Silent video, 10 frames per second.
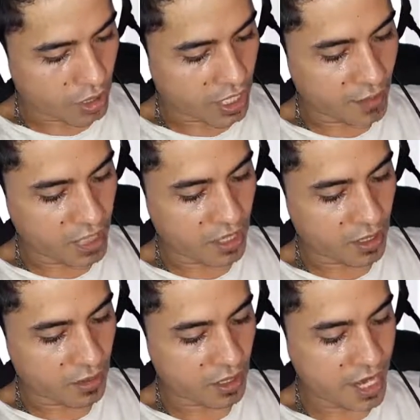
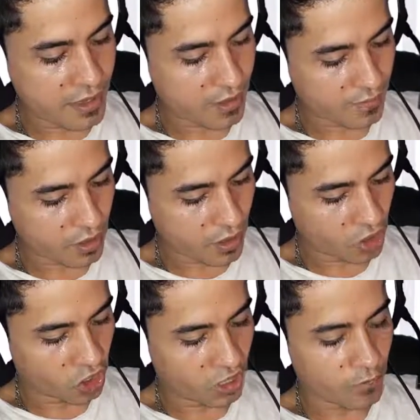Kenming, Dan,
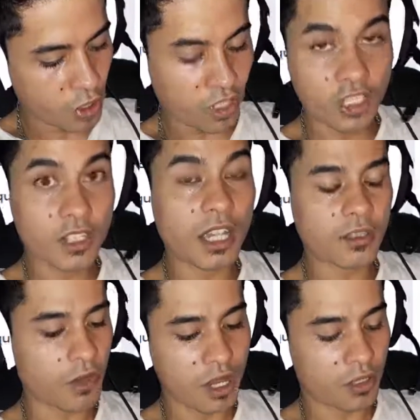JTMox et
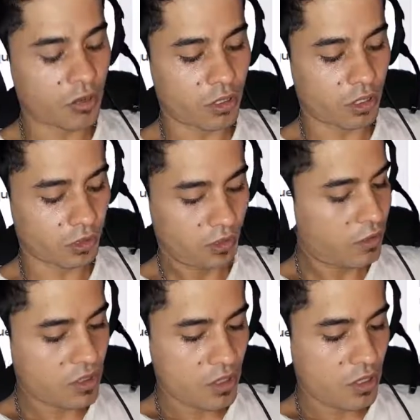JTMax, voilà, sur
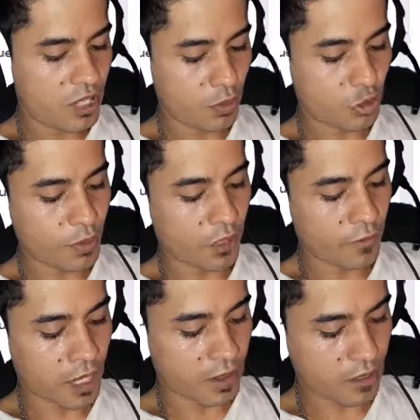euh, Neo
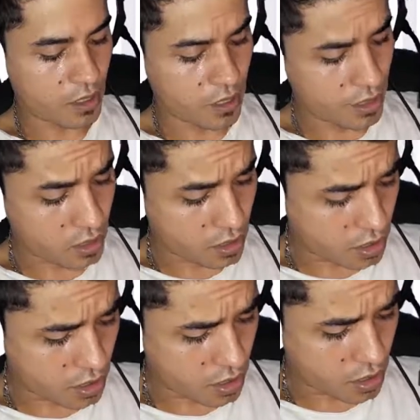Supernova,
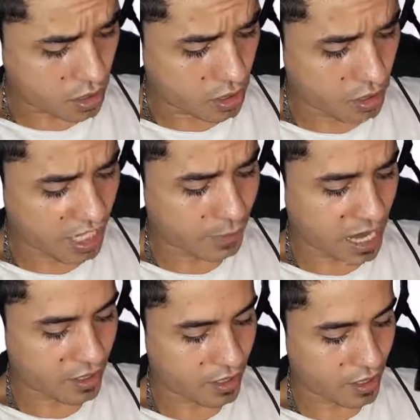
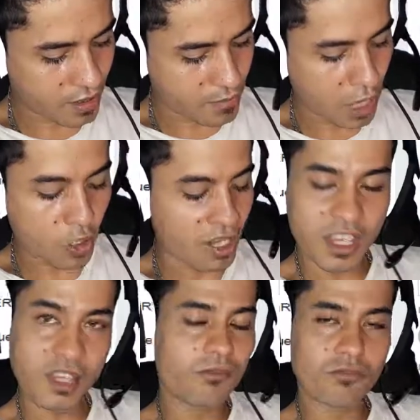Deathmite, Mao
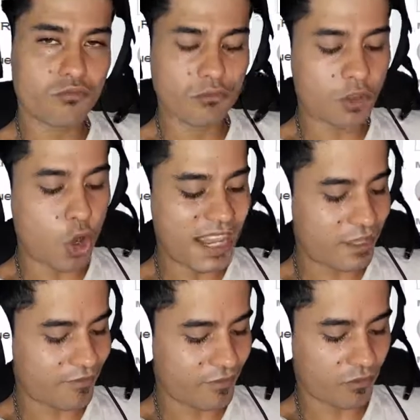Gaming, collègue,
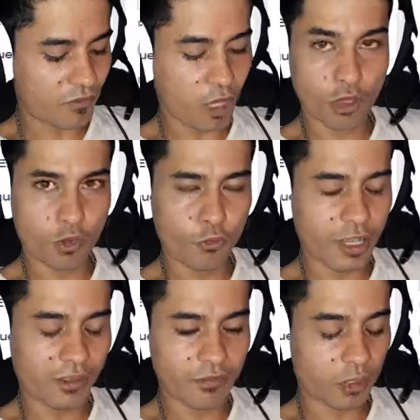J'adore ce que vous
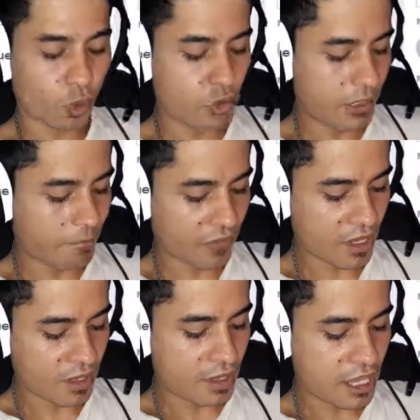faites, c'est trop drôle.
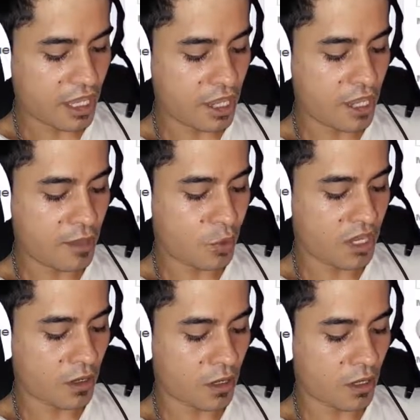Et
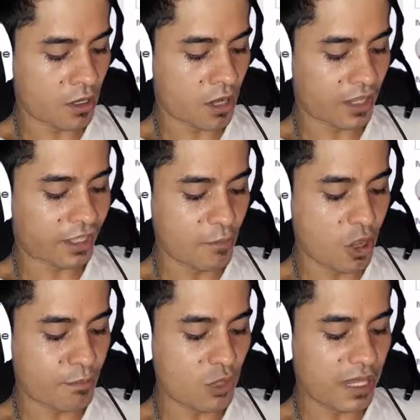puis euh, un
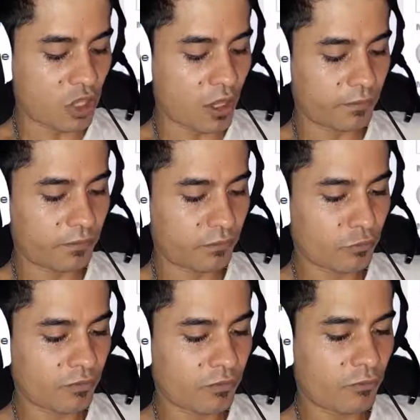streamer, Ben Winter.
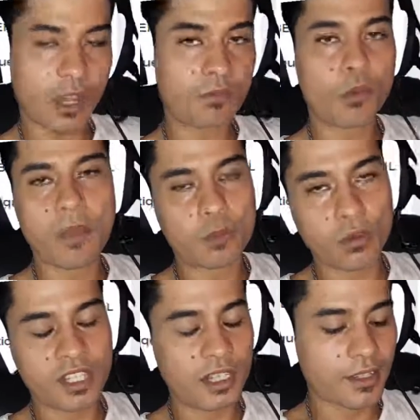Voilà, bon
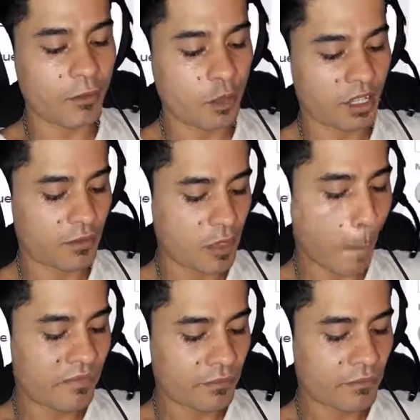Mabzol aussi est streamer, mais
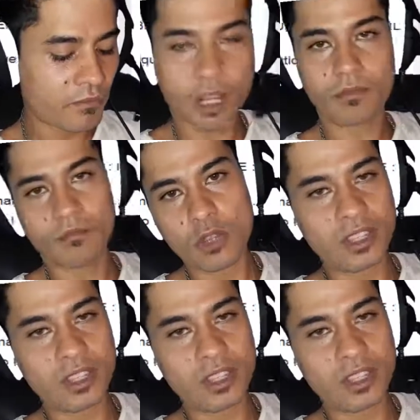voilà, Ben